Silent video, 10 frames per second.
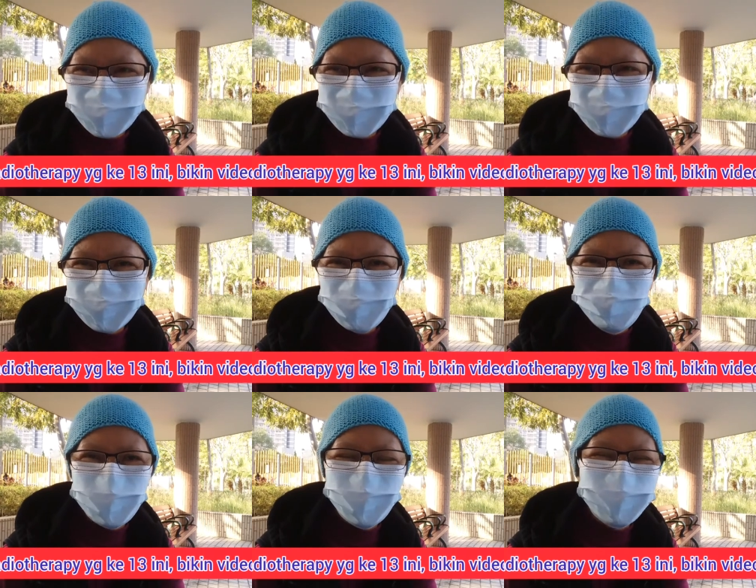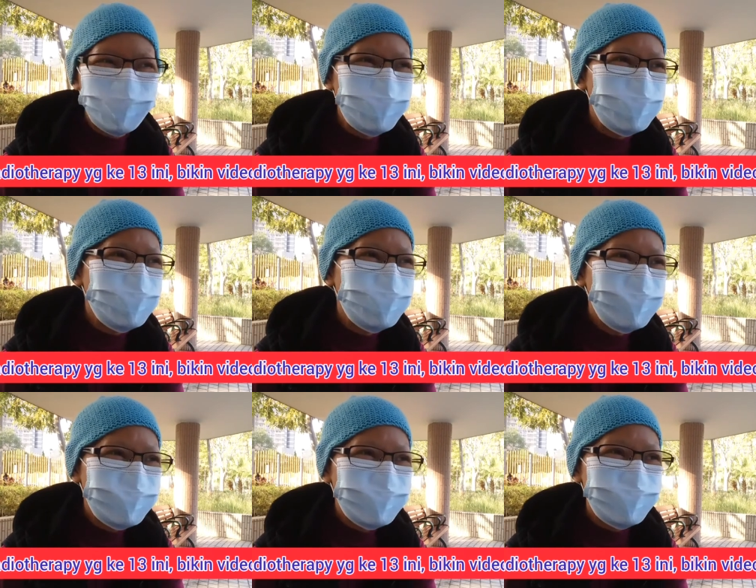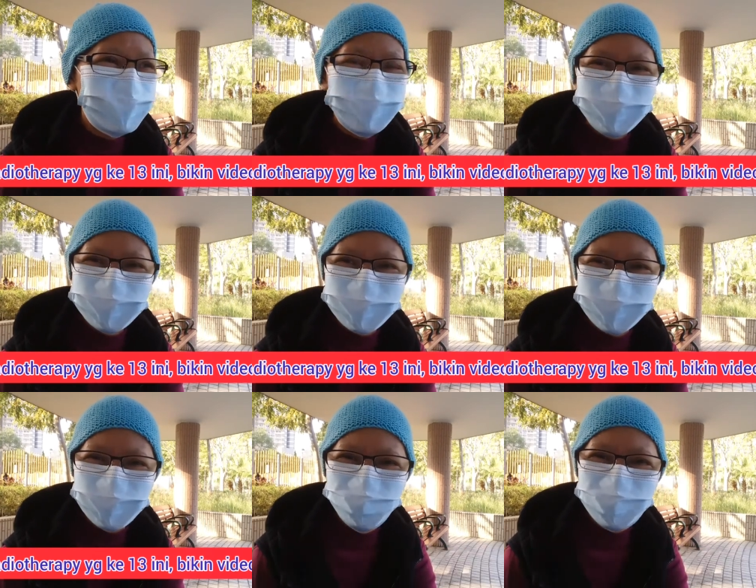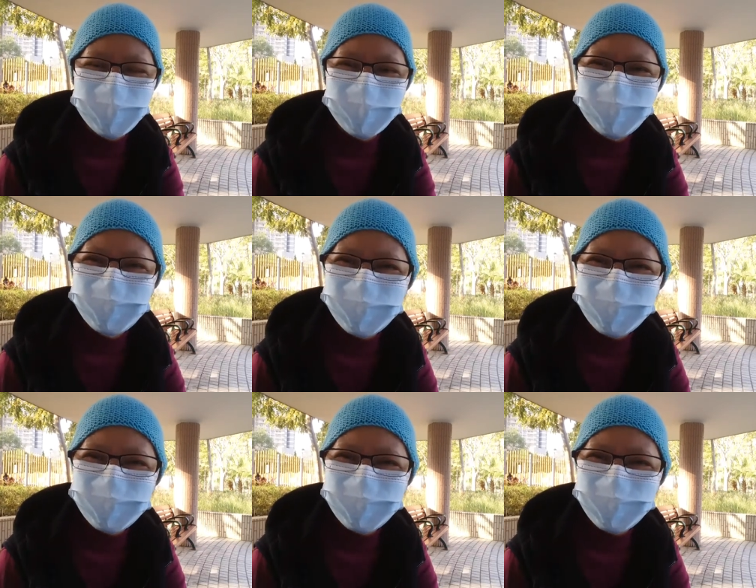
karena tepat waktu nggak telat kayak kemarin